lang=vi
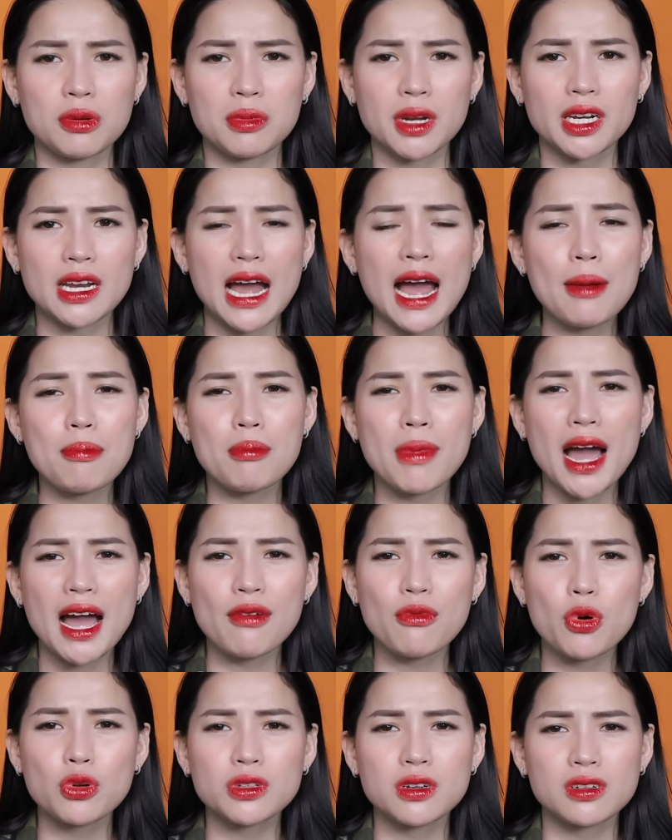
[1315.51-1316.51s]
phẩm này áp
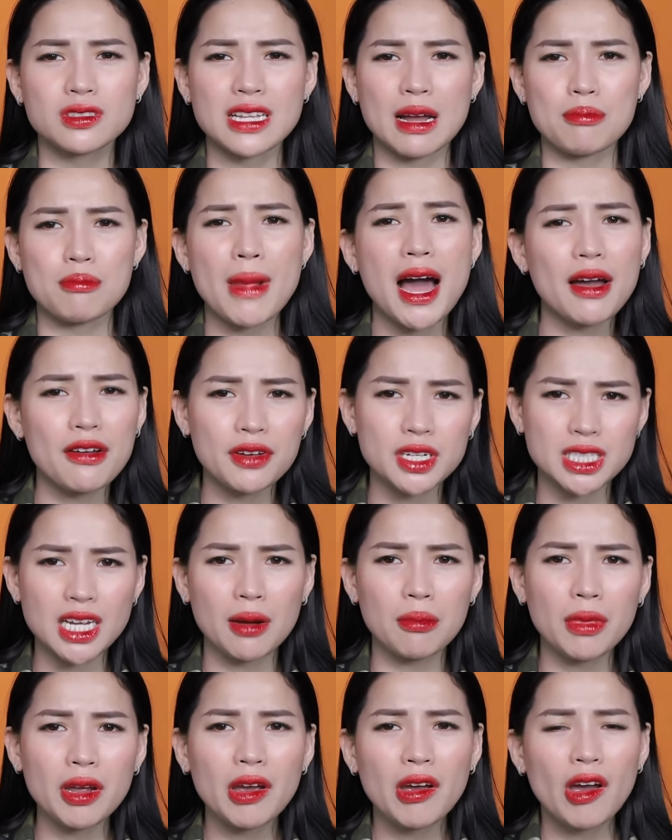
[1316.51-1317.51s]
mã voucher giảm
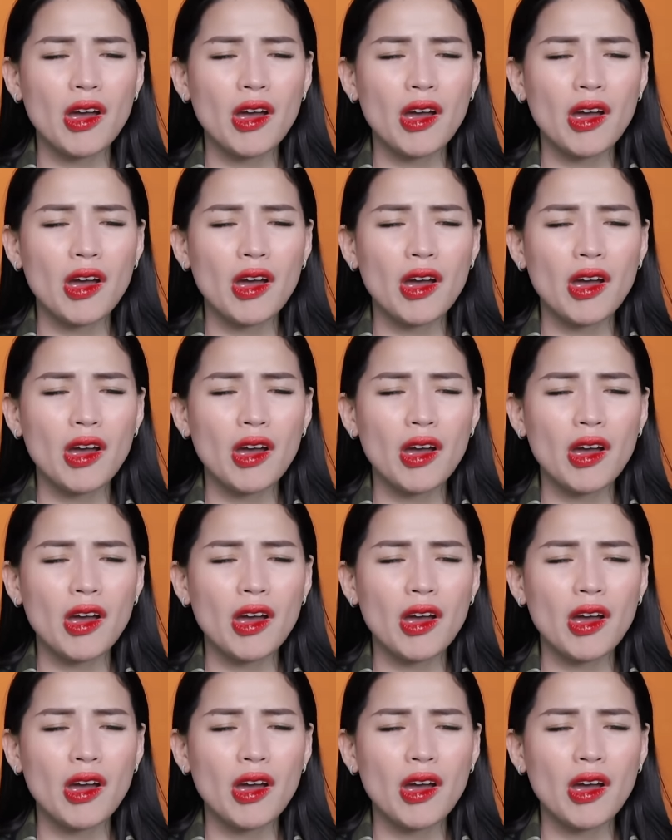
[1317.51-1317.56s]
3% ấy,